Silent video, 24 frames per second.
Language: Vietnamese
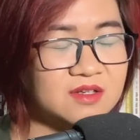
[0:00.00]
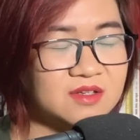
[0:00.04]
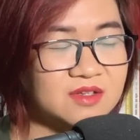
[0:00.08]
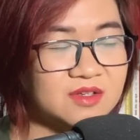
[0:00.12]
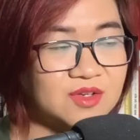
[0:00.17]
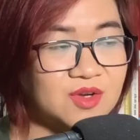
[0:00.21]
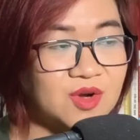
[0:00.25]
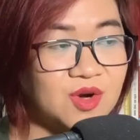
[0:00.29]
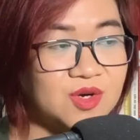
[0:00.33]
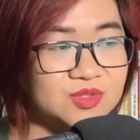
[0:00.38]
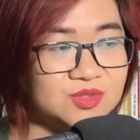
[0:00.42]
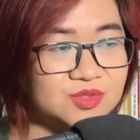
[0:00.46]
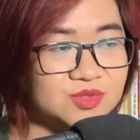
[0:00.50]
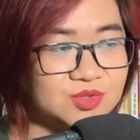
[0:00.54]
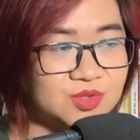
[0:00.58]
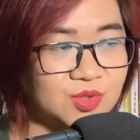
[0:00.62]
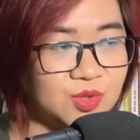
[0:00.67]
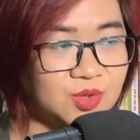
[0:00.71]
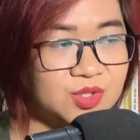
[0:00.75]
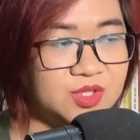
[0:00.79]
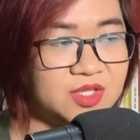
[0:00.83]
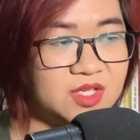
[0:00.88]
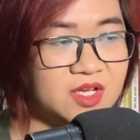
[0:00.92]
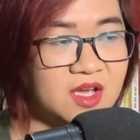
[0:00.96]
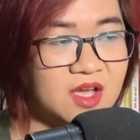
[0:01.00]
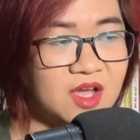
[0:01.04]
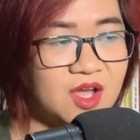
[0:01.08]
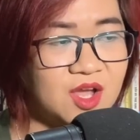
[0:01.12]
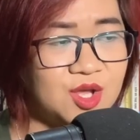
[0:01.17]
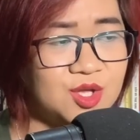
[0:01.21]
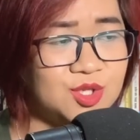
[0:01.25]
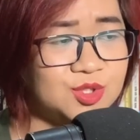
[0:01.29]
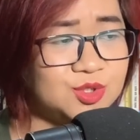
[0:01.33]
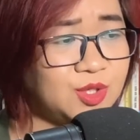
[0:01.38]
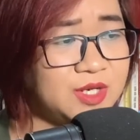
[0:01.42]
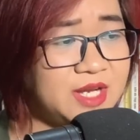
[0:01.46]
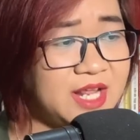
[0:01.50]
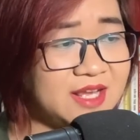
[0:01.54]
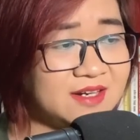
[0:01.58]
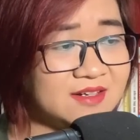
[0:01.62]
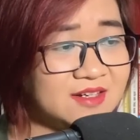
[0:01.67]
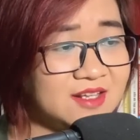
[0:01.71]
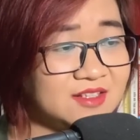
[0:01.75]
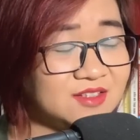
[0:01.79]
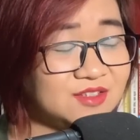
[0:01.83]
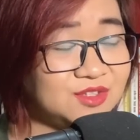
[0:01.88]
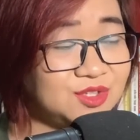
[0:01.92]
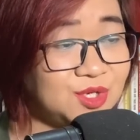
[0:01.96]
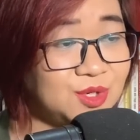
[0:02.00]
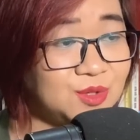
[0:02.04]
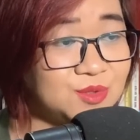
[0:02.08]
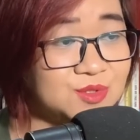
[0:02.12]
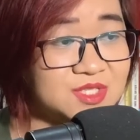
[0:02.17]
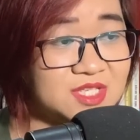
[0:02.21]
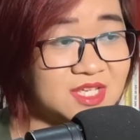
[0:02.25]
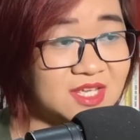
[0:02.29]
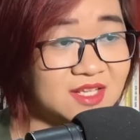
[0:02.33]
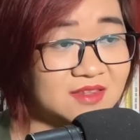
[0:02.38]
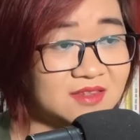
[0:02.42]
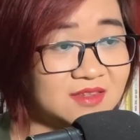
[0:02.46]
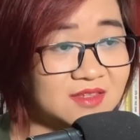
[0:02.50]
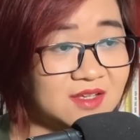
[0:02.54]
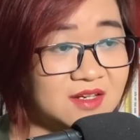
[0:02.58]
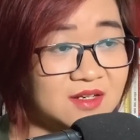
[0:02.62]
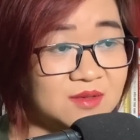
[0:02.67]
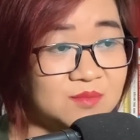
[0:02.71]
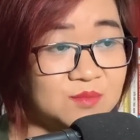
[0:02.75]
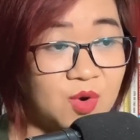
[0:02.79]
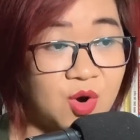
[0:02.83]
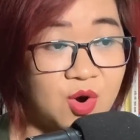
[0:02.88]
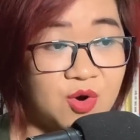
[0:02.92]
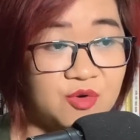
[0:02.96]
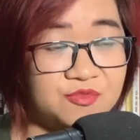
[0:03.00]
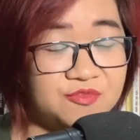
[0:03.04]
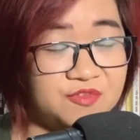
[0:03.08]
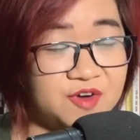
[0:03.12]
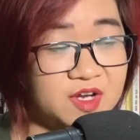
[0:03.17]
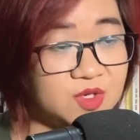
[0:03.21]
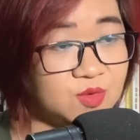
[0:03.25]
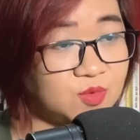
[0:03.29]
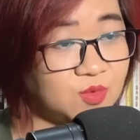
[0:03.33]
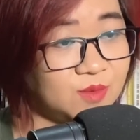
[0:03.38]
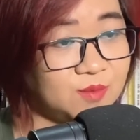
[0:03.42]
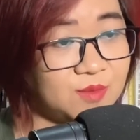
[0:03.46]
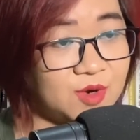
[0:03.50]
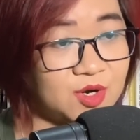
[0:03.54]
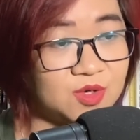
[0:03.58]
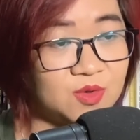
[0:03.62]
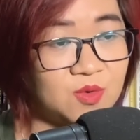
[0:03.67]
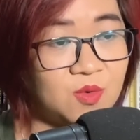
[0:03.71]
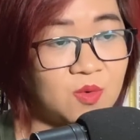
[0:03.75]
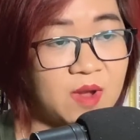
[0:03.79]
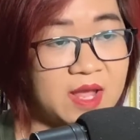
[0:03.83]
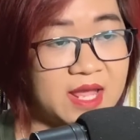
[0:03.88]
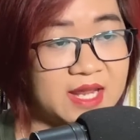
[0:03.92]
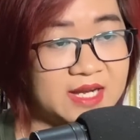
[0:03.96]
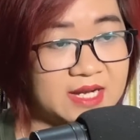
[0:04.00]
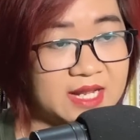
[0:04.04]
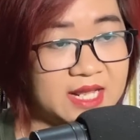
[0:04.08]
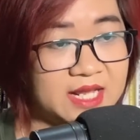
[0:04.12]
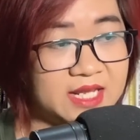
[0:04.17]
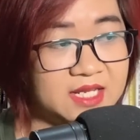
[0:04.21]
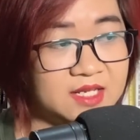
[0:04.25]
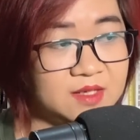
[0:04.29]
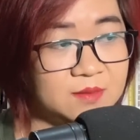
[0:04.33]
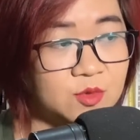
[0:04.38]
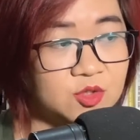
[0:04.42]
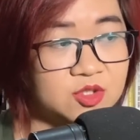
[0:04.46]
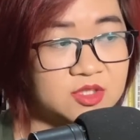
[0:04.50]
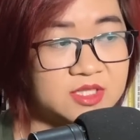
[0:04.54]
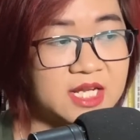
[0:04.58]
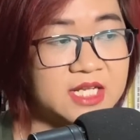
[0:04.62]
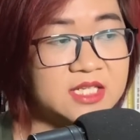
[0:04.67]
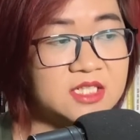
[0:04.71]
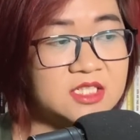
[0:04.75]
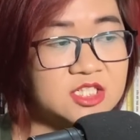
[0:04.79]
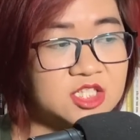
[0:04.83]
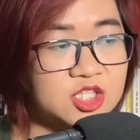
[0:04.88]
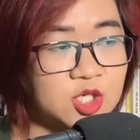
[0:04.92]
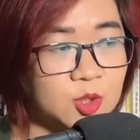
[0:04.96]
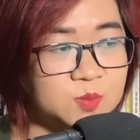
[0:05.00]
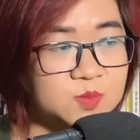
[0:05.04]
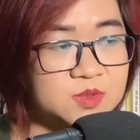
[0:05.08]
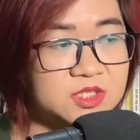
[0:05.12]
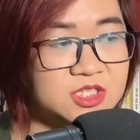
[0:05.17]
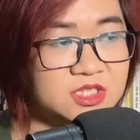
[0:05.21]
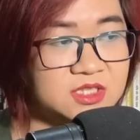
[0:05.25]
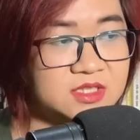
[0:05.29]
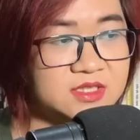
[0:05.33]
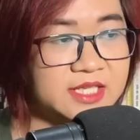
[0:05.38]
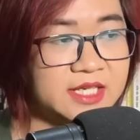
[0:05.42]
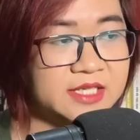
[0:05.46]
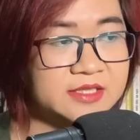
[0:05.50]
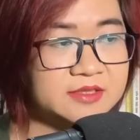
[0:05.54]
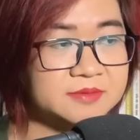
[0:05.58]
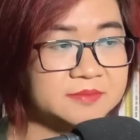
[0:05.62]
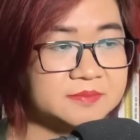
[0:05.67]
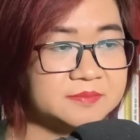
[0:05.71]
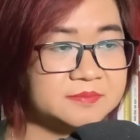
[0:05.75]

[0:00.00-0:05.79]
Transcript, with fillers: Còn tôi đang định tiêu diệt từng bộ phận của món quà này một cách không thương tiếc.